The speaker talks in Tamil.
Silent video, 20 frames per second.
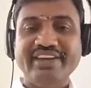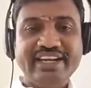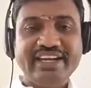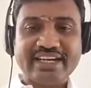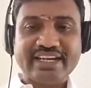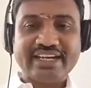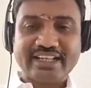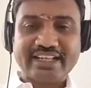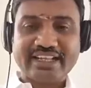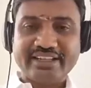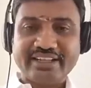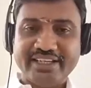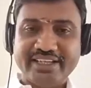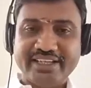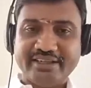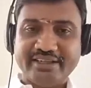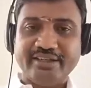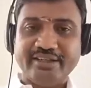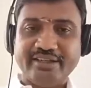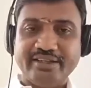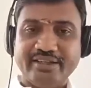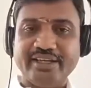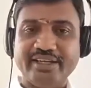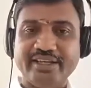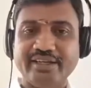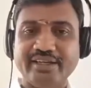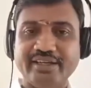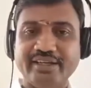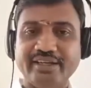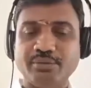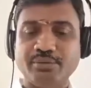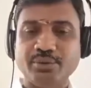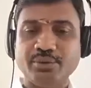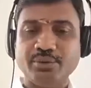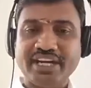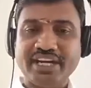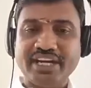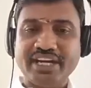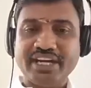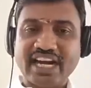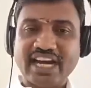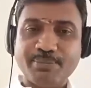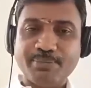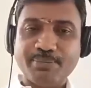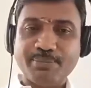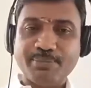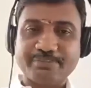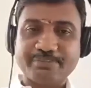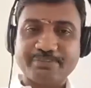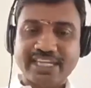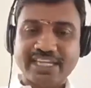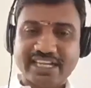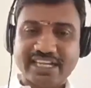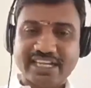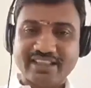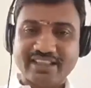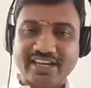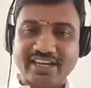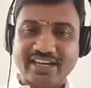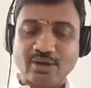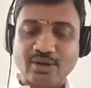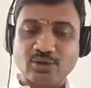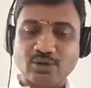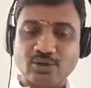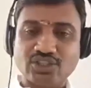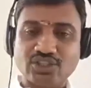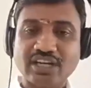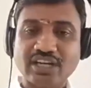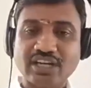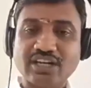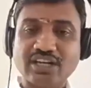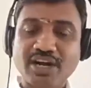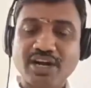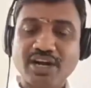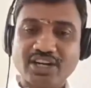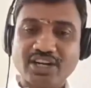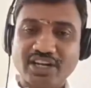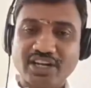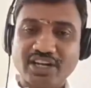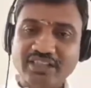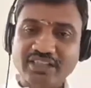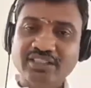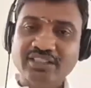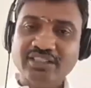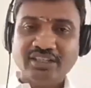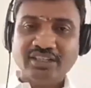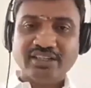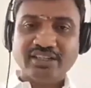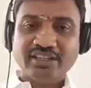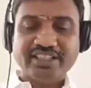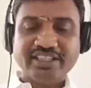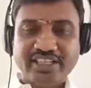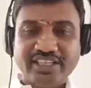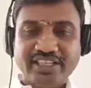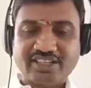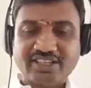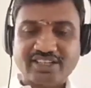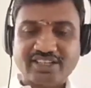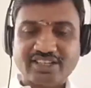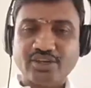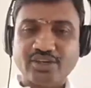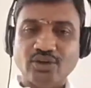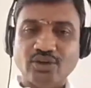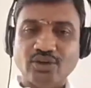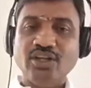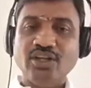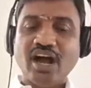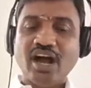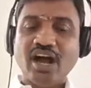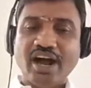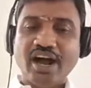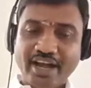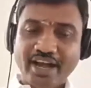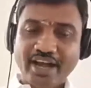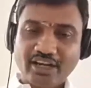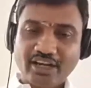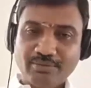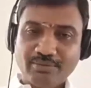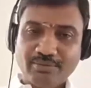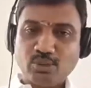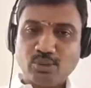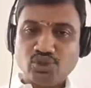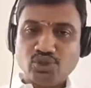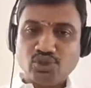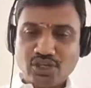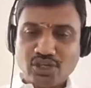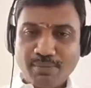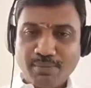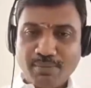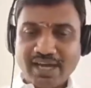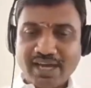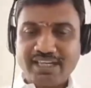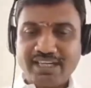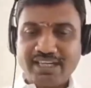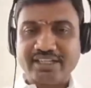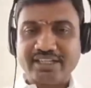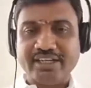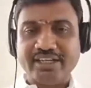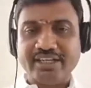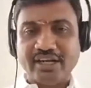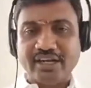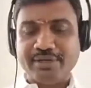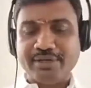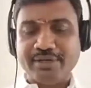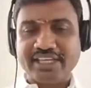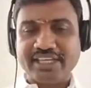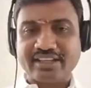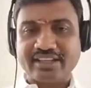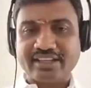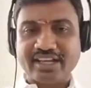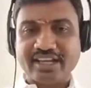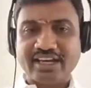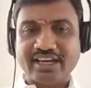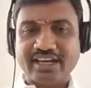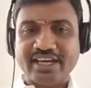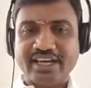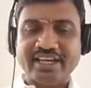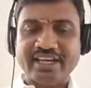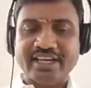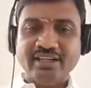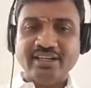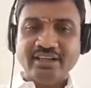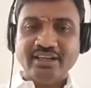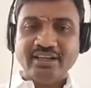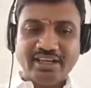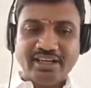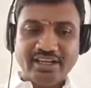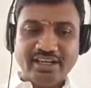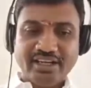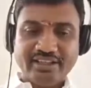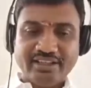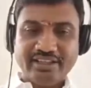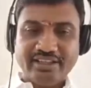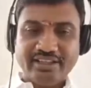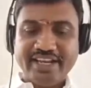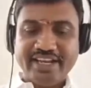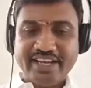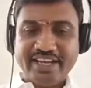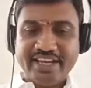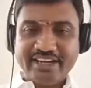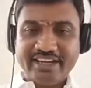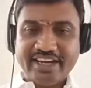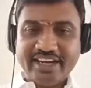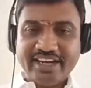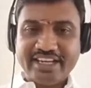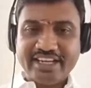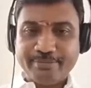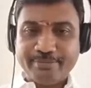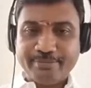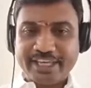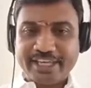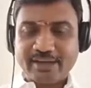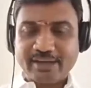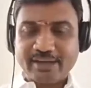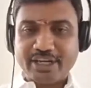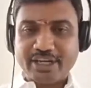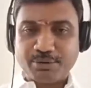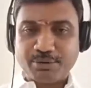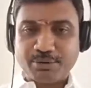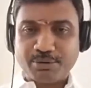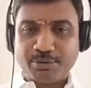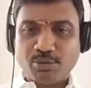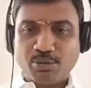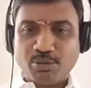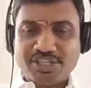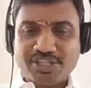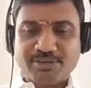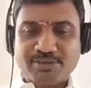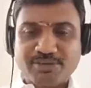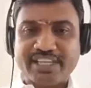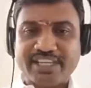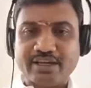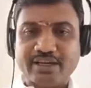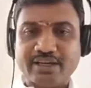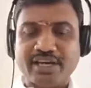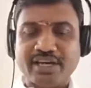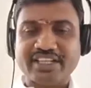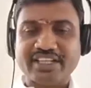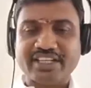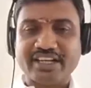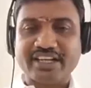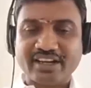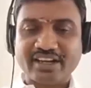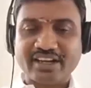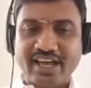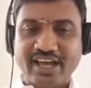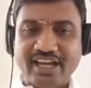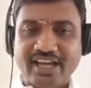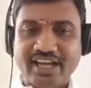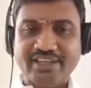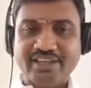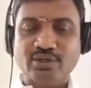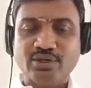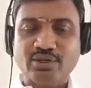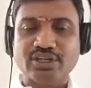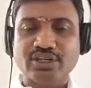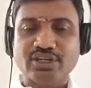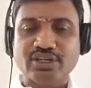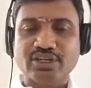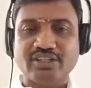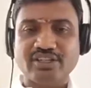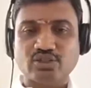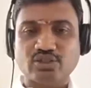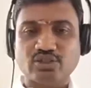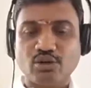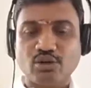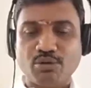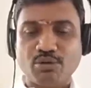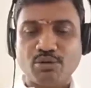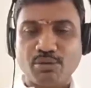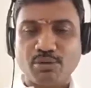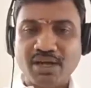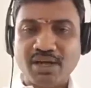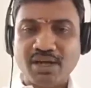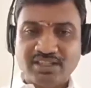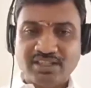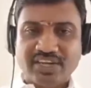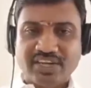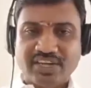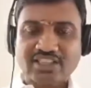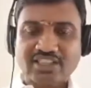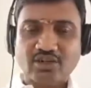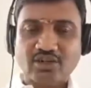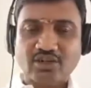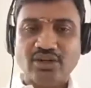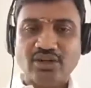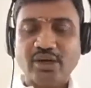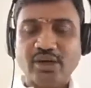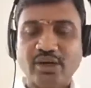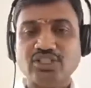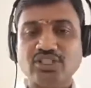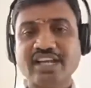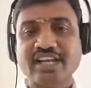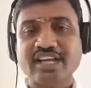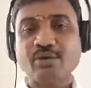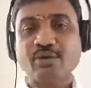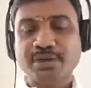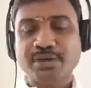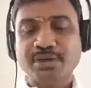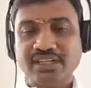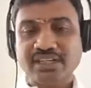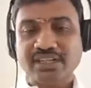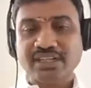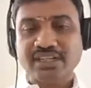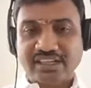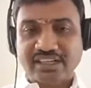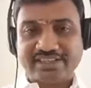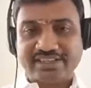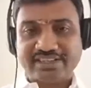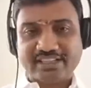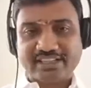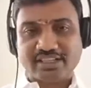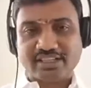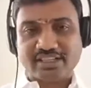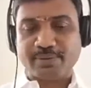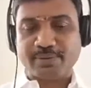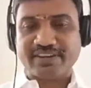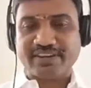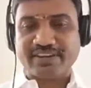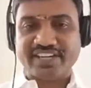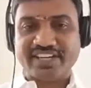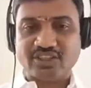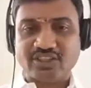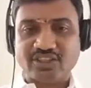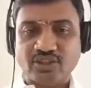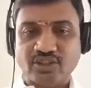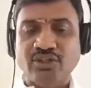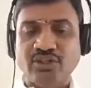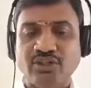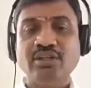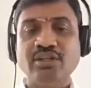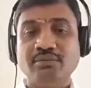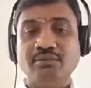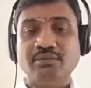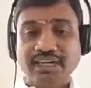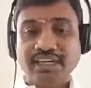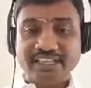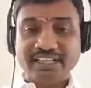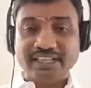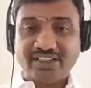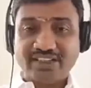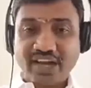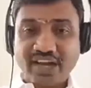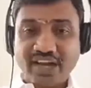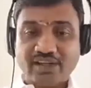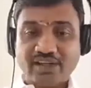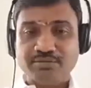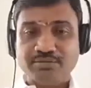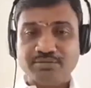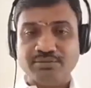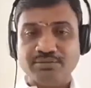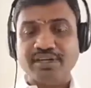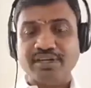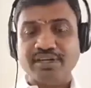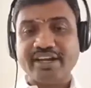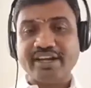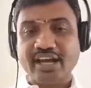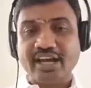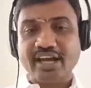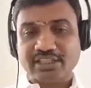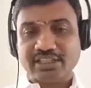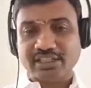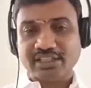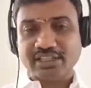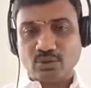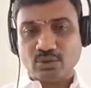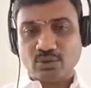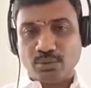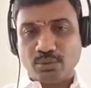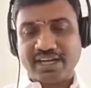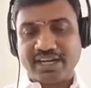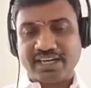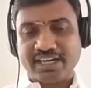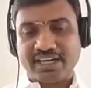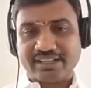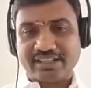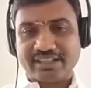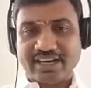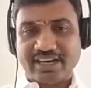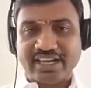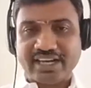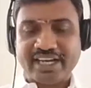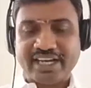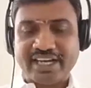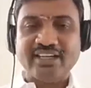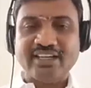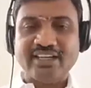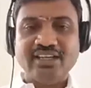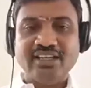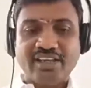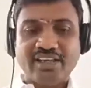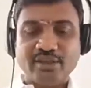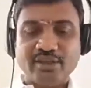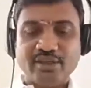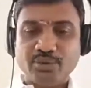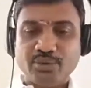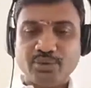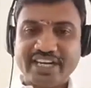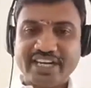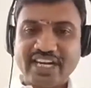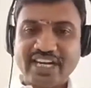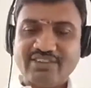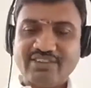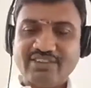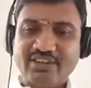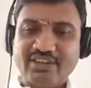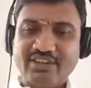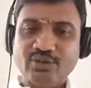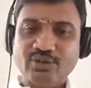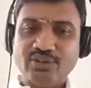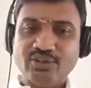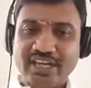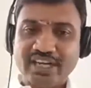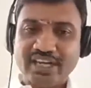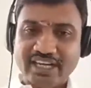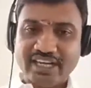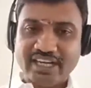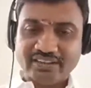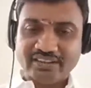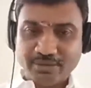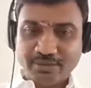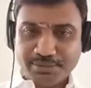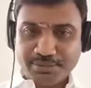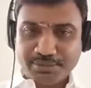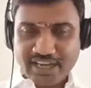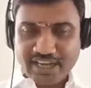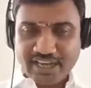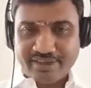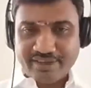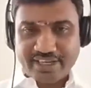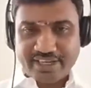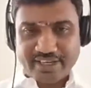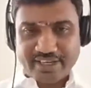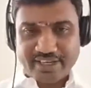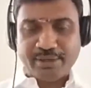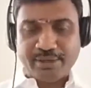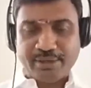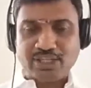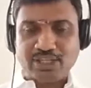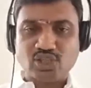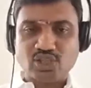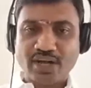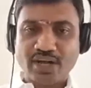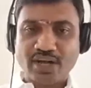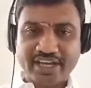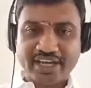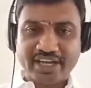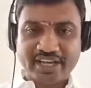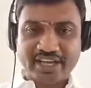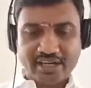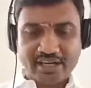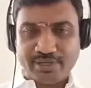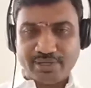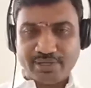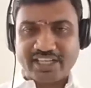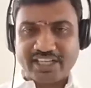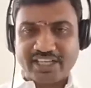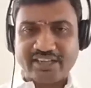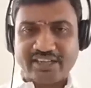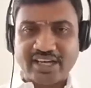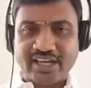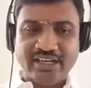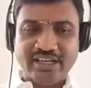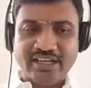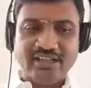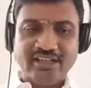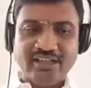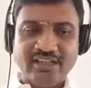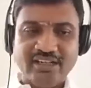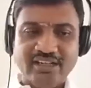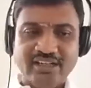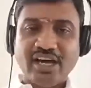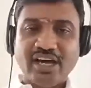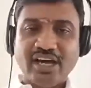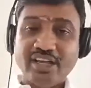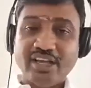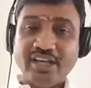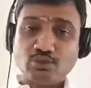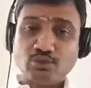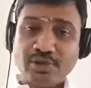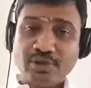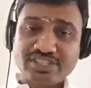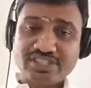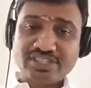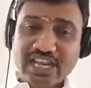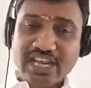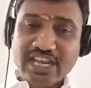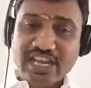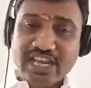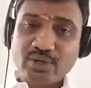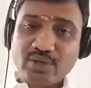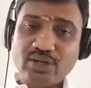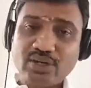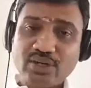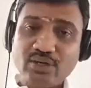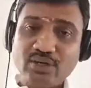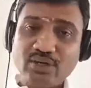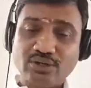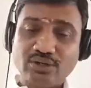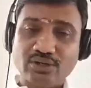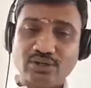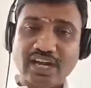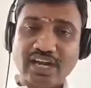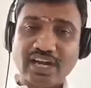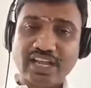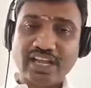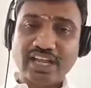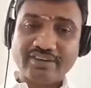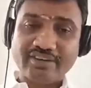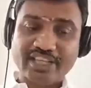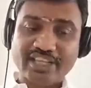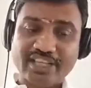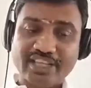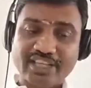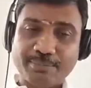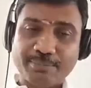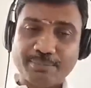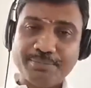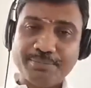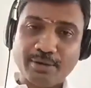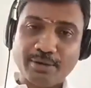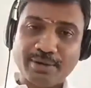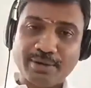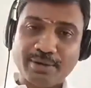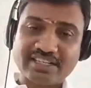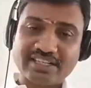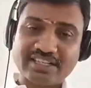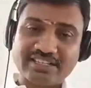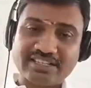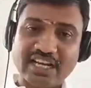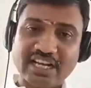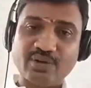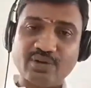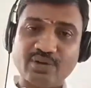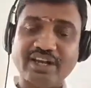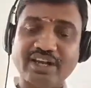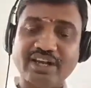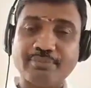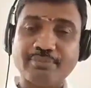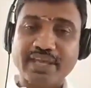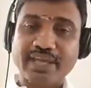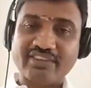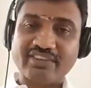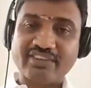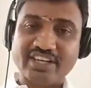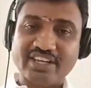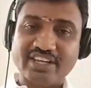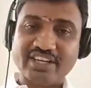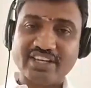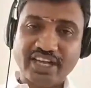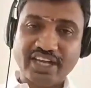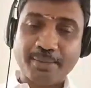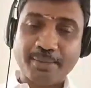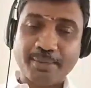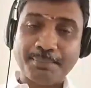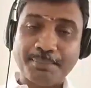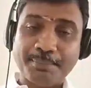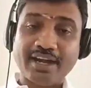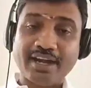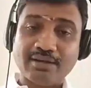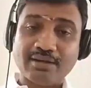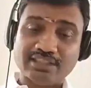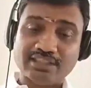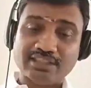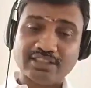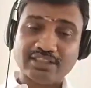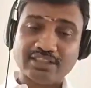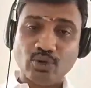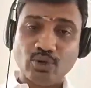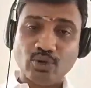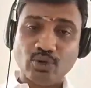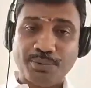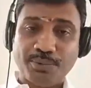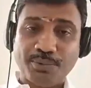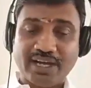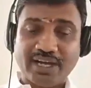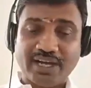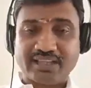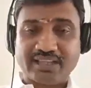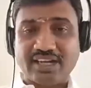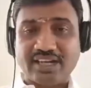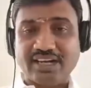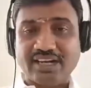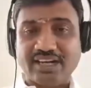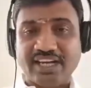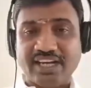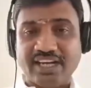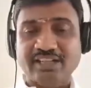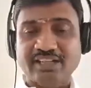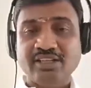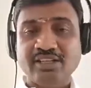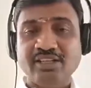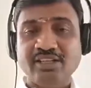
வீடு கட்டுறது உயர்கல்வி படிக்க படிக்கிறதுல எல்லாம் கொஞ்சம் தடுமாற்றங்கள் இருக்க செய்யும் ஆனாலும் அது உச்சமா இருக்கு அப்படிங்கிறதுனால இந்த நேரடியா டிகிரி படிக்காம டிப்ளமோ படிச்சு படிக்கிற மாதிரி இருக்கிறதெல்லாம் இவங்களுக்கு அந்த சுலபமா நடந்துடும் இல்ல கொஞ்சம் சிரமப்பட்டு சக்சஸ் பண்ண வேண்டியிருக்கும் பட் இருந்தாலும் ரெண்டாம் இடத்த குரு பாக்குறதுனால அந்த உயர்கல்வியும் இவங்க திருப்தியாவே படிச்சிருவாங்க அப்படிங்கிறதுதான் அந்த சுப செலவுகளும் நல்லதாவே அந்த படிப்புக்கு பண்ற செலவுலாம் நன்மையாவே இருக்கும் ஏன்னா பன்னெண்டாம் இடத்த குரு பாக்குறதுனால